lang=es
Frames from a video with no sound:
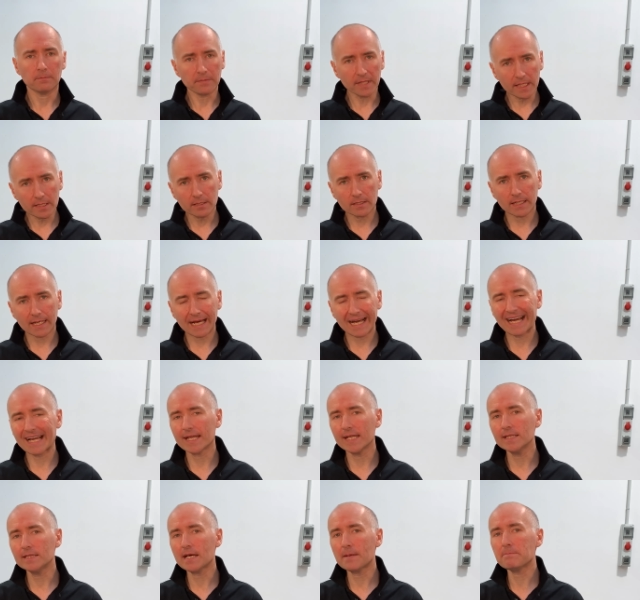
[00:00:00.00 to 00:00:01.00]
Bien,
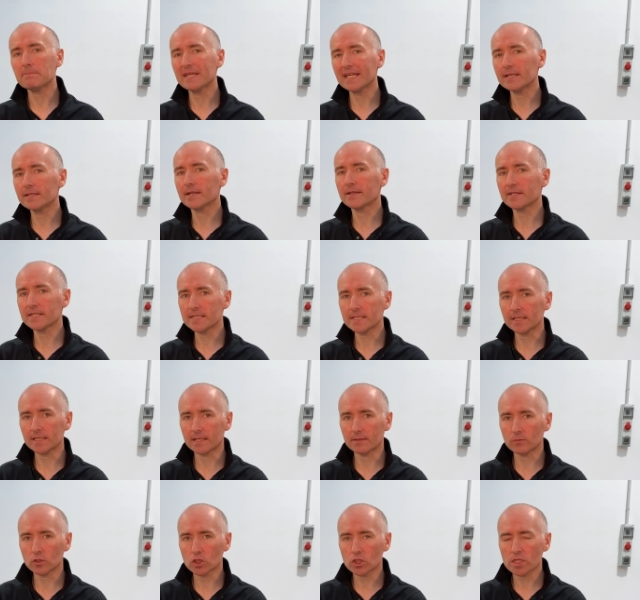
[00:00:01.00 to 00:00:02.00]
aquí también
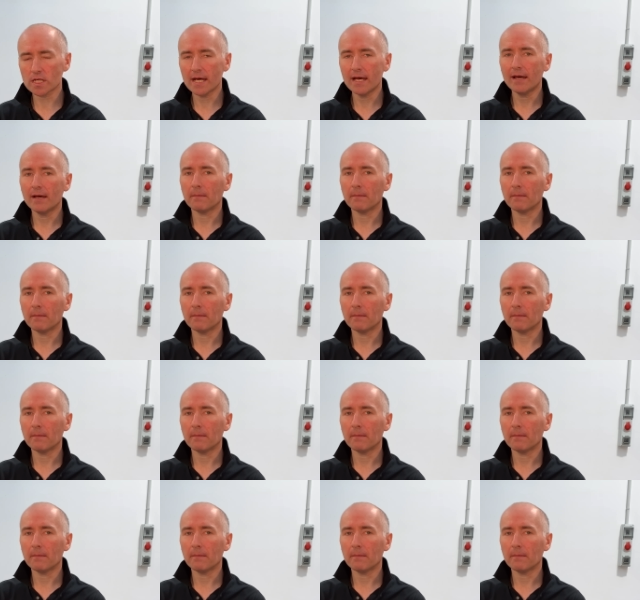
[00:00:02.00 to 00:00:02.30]
necesitamos